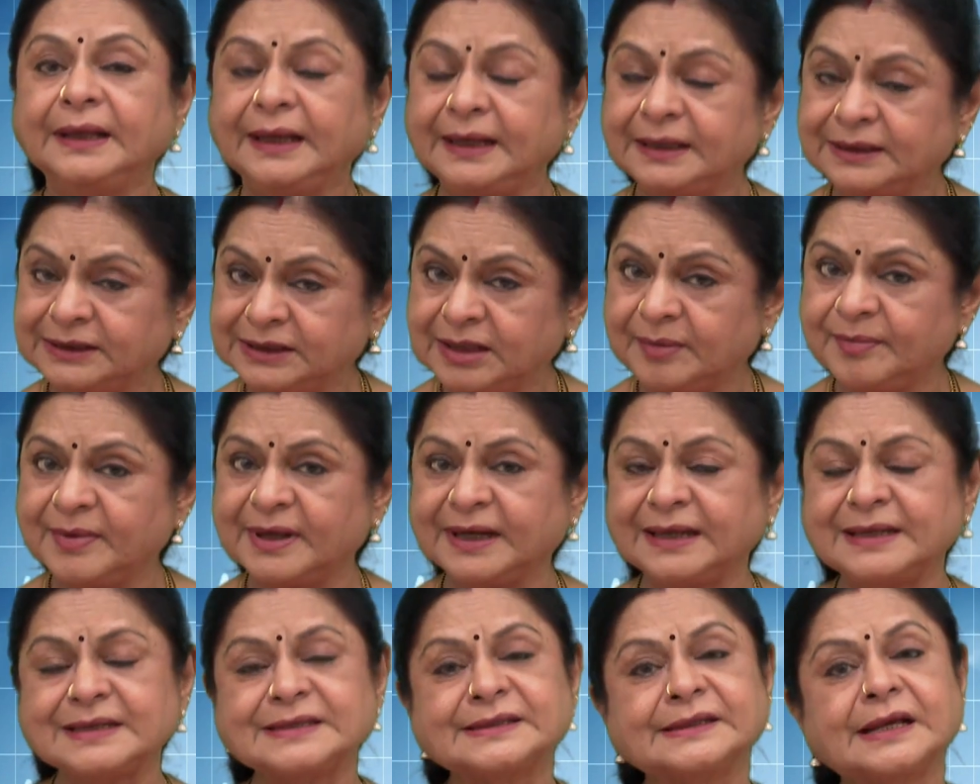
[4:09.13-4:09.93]
இந்த
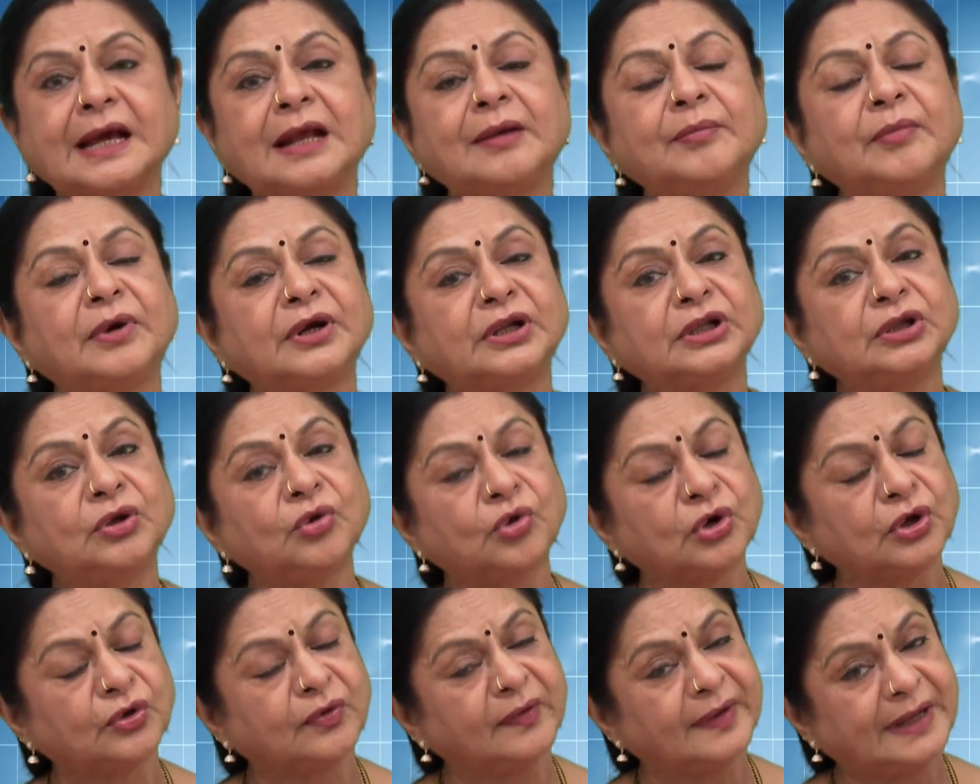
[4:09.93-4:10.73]
மாதிரி ஸ்கேன் மட்டும்தான்
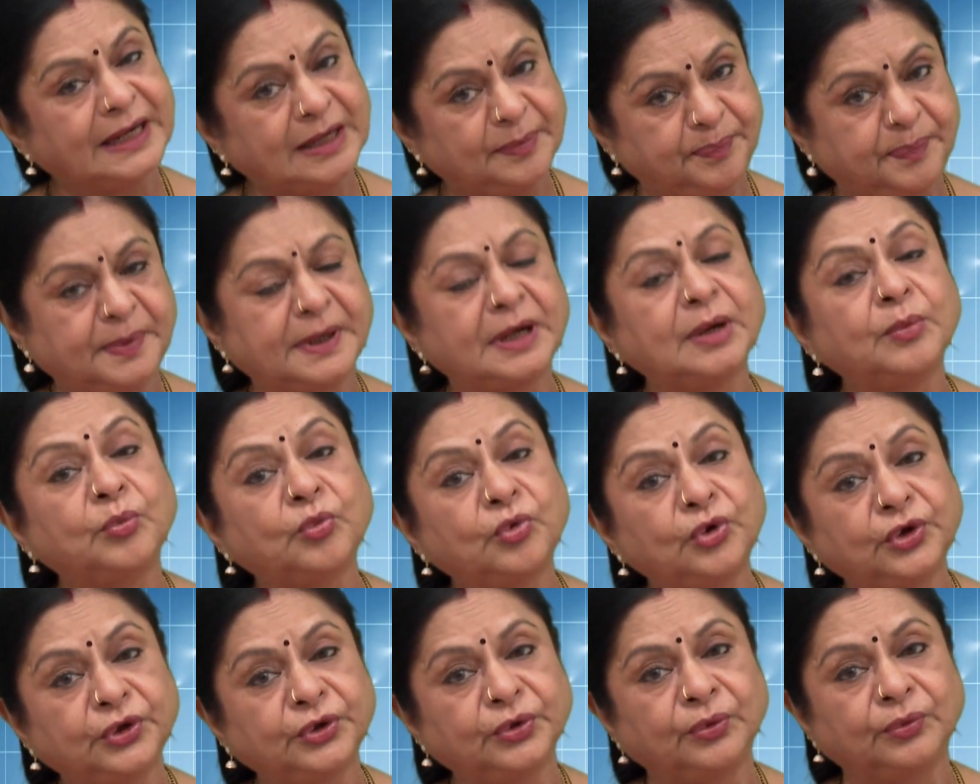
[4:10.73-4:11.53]
உங்களுக்கு ஹெல்ப் பண்ண
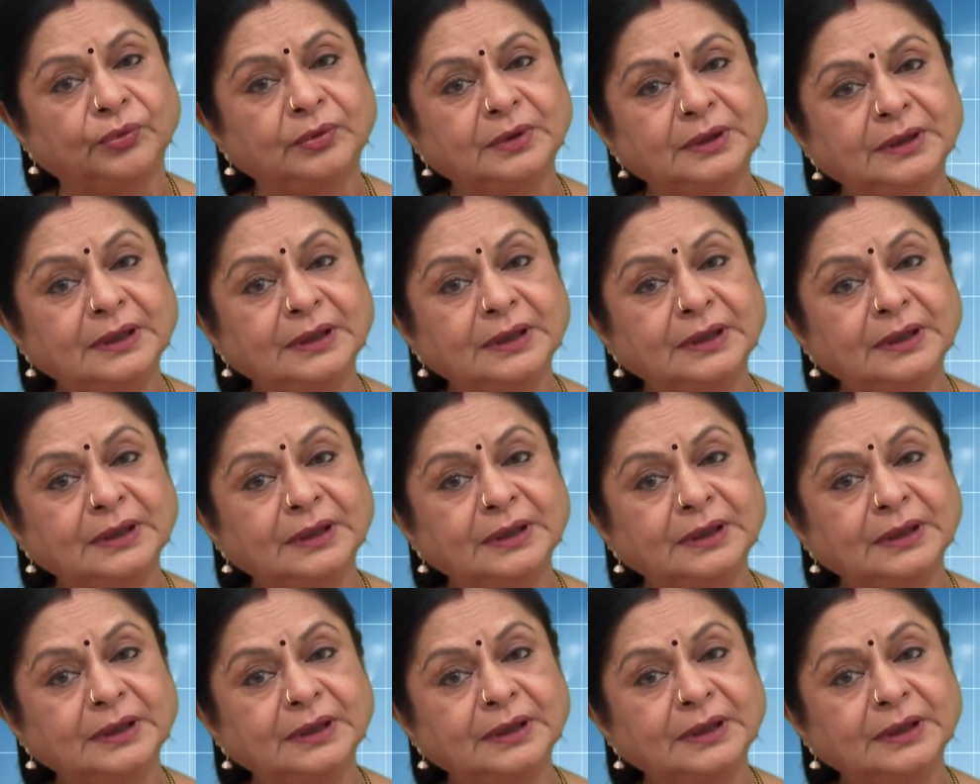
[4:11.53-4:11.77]
முடியும்